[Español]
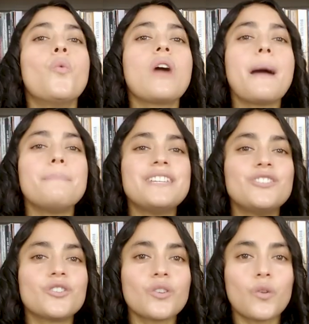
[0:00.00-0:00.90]
un
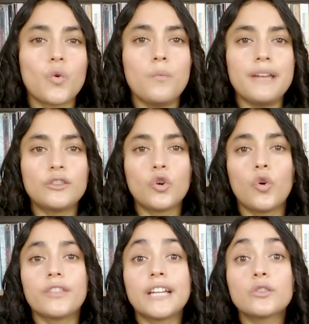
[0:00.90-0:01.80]
ambicioso documento
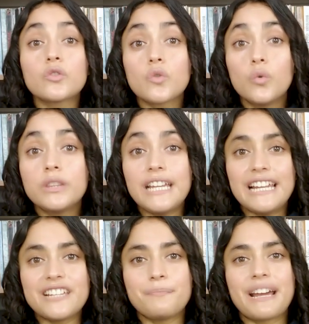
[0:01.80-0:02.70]
con datos
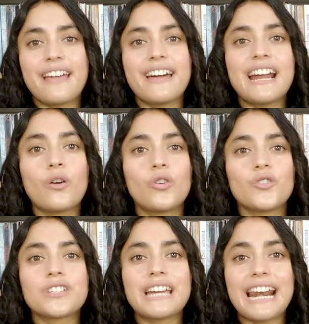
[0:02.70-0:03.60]
útiles para dar a
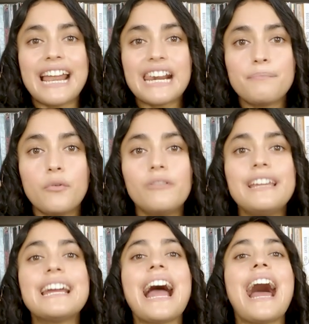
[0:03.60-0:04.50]
conocer la
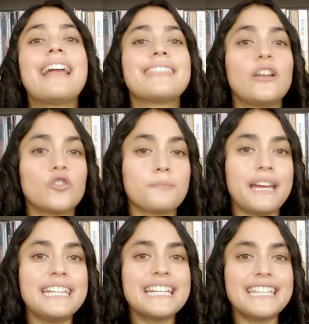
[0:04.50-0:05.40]
República ante los
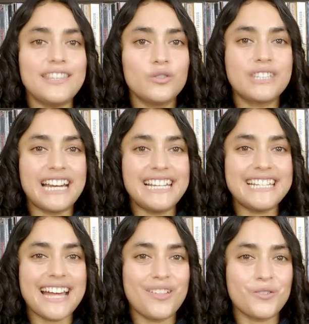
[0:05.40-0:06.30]
países
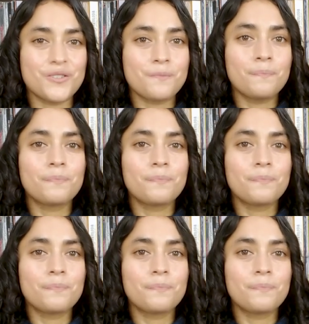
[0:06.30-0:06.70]
industrializados.